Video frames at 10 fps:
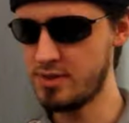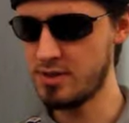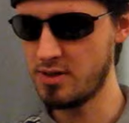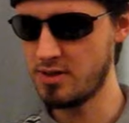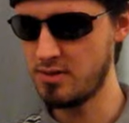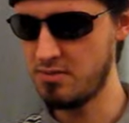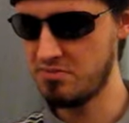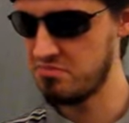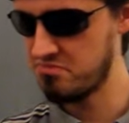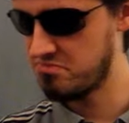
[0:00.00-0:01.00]
Dann äh,
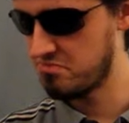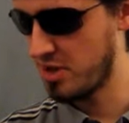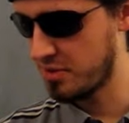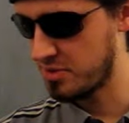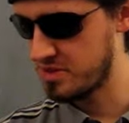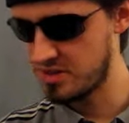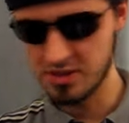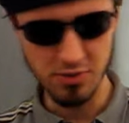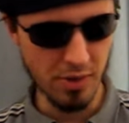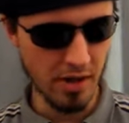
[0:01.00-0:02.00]
merkt man sie
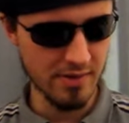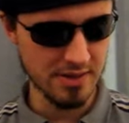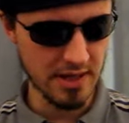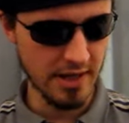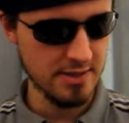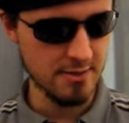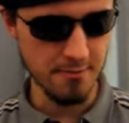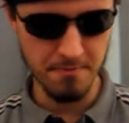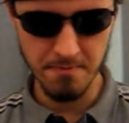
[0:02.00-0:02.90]
sich normalerweise leichter.